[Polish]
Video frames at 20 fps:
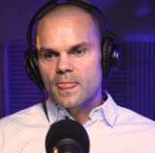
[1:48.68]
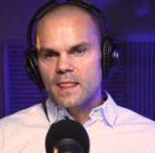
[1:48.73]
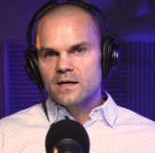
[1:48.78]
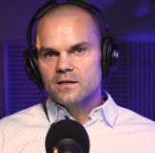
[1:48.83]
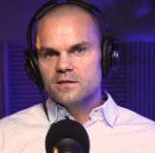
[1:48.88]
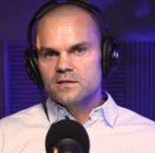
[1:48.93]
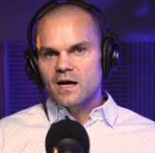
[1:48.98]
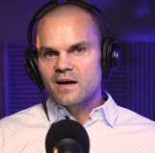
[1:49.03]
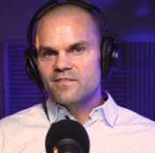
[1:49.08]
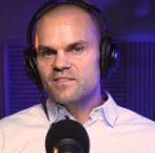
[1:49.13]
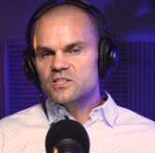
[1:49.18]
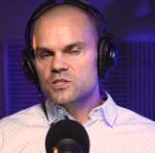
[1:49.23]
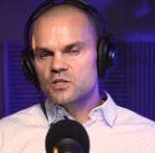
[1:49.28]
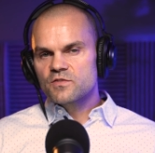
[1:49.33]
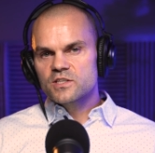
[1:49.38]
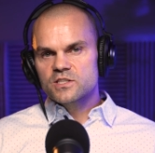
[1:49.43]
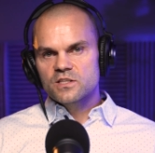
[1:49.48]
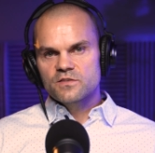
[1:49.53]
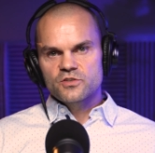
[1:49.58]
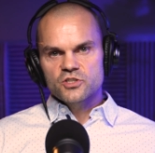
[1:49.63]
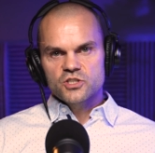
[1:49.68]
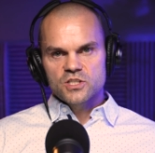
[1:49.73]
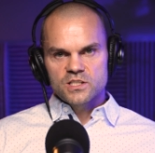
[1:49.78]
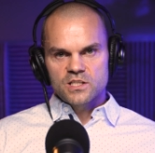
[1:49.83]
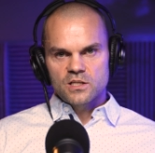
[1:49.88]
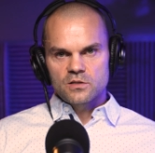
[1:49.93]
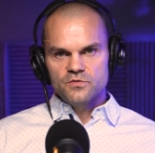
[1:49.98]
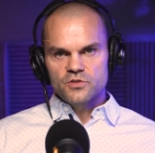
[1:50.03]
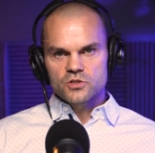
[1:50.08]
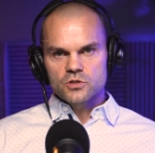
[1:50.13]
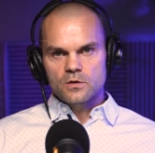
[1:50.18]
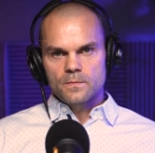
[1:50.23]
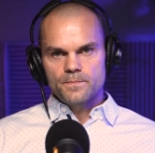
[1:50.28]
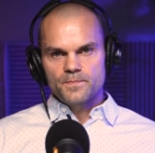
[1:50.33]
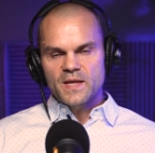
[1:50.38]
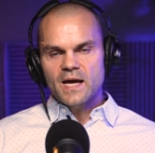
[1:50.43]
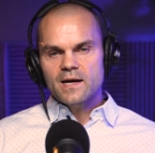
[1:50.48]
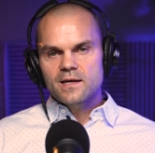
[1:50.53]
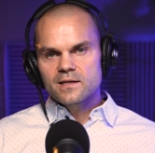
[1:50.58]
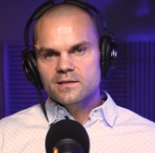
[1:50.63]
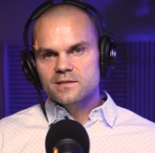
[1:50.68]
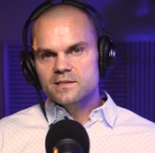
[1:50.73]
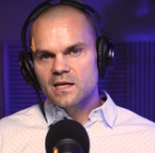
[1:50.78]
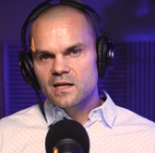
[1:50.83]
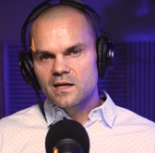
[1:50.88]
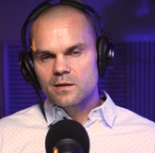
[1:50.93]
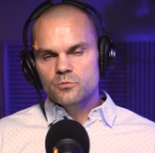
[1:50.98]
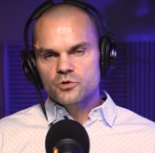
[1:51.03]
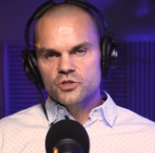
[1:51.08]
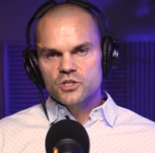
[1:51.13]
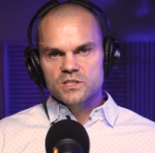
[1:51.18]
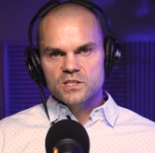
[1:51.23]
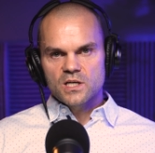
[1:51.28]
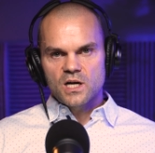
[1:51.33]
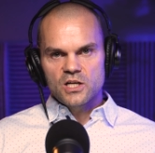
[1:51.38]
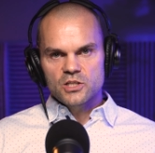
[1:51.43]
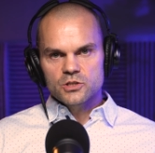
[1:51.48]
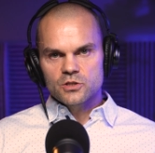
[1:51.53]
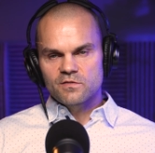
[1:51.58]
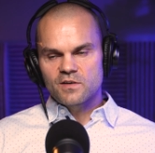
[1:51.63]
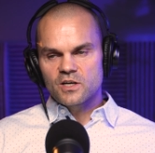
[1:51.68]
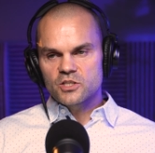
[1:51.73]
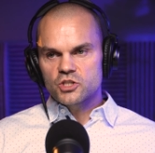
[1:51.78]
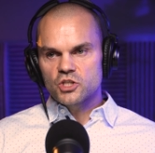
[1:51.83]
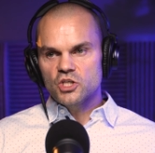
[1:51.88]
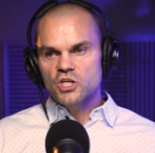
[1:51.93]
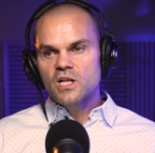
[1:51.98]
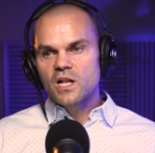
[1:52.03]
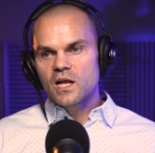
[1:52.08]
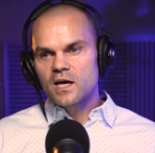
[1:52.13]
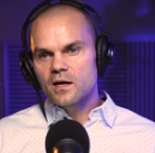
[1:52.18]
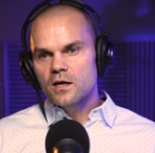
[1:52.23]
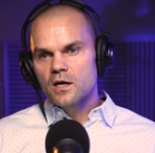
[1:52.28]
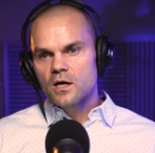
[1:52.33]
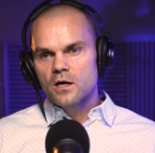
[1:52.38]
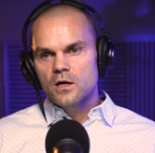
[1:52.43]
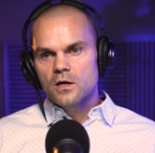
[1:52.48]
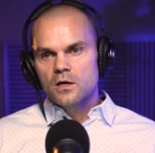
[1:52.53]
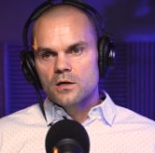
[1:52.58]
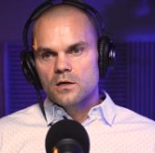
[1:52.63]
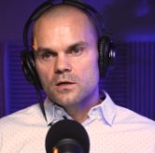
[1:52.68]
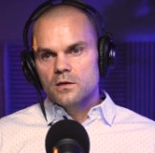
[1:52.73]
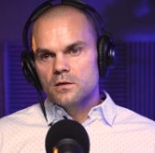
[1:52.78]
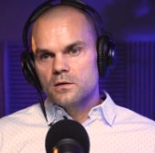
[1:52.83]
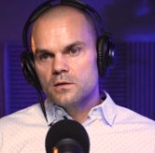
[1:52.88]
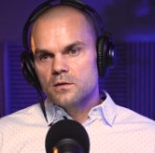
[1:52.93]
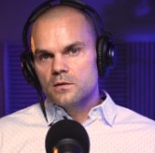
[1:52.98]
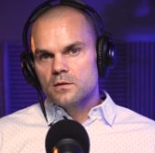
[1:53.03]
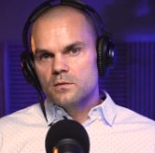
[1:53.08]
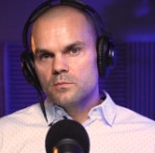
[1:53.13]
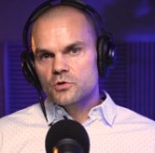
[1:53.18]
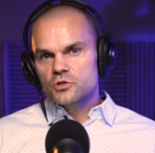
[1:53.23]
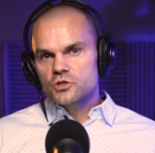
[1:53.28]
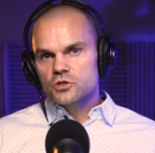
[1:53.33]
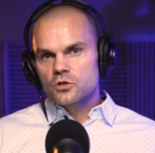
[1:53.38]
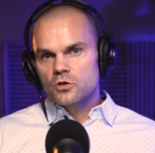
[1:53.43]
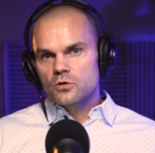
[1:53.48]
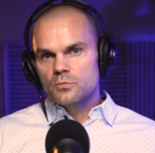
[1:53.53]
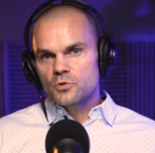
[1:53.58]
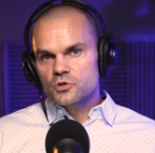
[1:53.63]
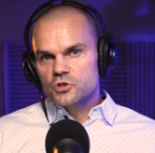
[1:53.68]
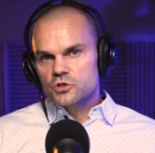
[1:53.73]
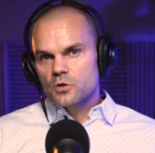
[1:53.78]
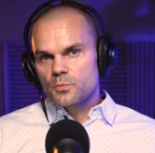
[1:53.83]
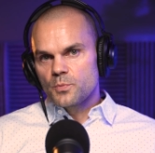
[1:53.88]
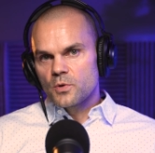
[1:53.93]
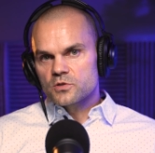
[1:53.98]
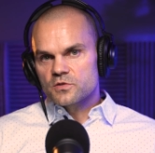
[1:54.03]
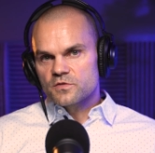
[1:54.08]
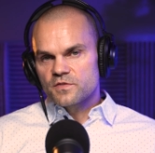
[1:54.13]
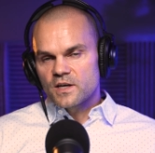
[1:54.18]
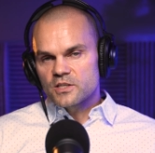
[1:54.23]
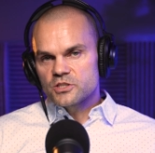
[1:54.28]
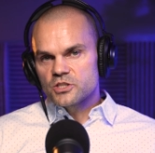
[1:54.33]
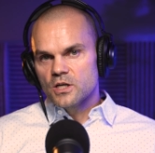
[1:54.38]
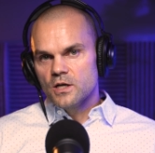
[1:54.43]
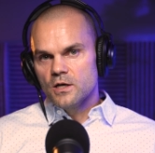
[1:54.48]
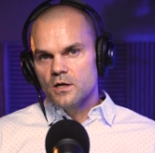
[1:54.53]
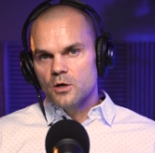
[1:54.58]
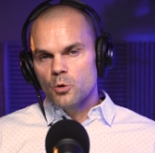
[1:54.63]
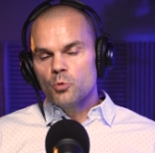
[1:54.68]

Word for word: Y, awansować na wyższe stanowisko, jakie cele muszę zrealizować i ile y, może to, może to potrwać.